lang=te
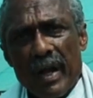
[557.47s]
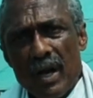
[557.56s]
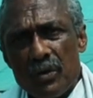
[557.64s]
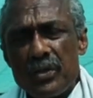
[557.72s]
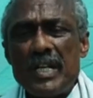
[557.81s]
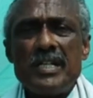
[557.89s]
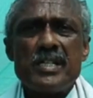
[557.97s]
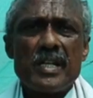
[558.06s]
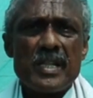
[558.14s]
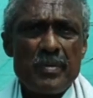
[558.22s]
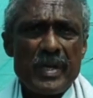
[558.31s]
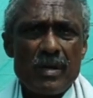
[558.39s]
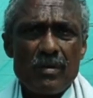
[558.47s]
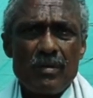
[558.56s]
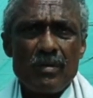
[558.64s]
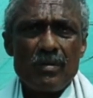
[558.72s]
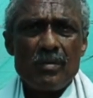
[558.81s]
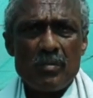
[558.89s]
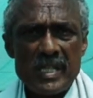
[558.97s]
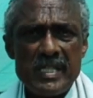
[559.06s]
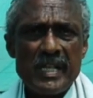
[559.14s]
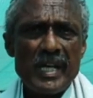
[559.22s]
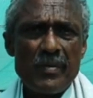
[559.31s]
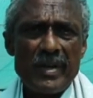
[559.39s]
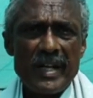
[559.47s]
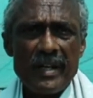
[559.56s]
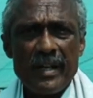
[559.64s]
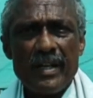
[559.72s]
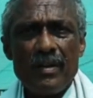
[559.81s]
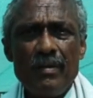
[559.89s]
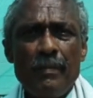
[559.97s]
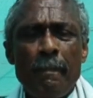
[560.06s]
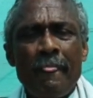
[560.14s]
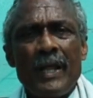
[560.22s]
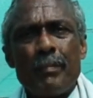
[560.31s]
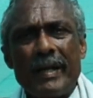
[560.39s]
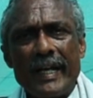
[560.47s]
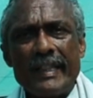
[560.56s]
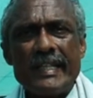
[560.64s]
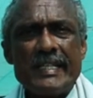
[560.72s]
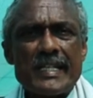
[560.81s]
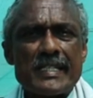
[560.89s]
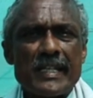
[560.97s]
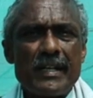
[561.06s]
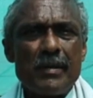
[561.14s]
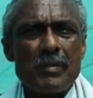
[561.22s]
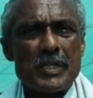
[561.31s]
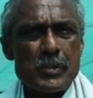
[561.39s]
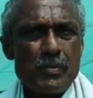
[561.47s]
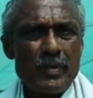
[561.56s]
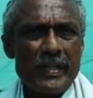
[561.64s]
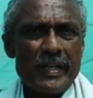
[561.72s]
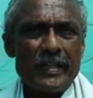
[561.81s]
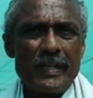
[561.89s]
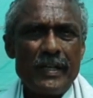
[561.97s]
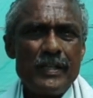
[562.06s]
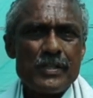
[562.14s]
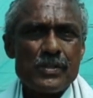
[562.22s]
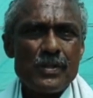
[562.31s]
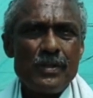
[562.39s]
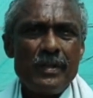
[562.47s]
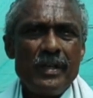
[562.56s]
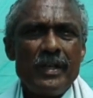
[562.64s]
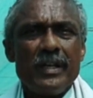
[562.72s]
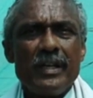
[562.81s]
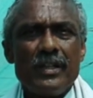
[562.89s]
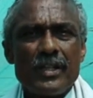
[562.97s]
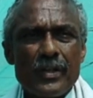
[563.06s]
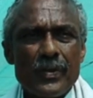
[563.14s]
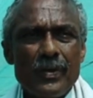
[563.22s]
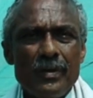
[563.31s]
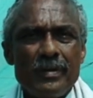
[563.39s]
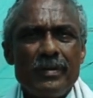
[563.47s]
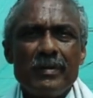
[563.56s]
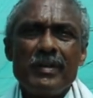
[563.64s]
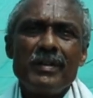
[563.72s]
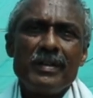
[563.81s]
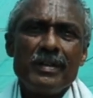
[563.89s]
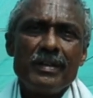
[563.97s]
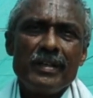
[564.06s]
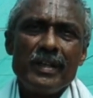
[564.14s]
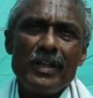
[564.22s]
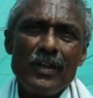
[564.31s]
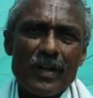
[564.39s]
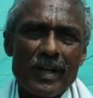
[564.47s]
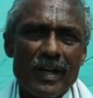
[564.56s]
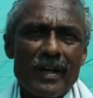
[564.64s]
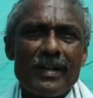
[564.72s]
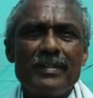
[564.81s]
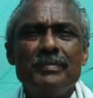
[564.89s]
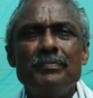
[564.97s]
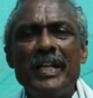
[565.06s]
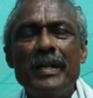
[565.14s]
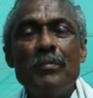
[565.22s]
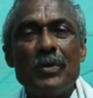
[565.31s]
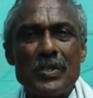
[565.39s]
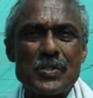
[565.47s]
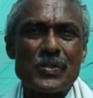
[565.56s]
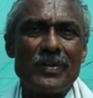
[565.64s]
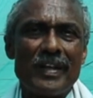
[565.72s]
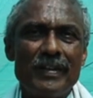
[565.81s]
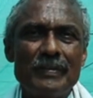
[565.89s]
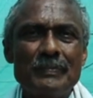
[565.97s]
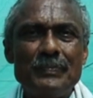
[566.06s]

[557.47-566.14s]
నాకు తెలిసినంత మేరకు మంచిగా ఇవ్వడానికి నేను ప్రయత్నం చేస్తానని మనస్ఫూర్తిగా తెలియజేస్తూ ఇంతటితో ఈ యొక్క దీన్ని ముగిస్తున్నాను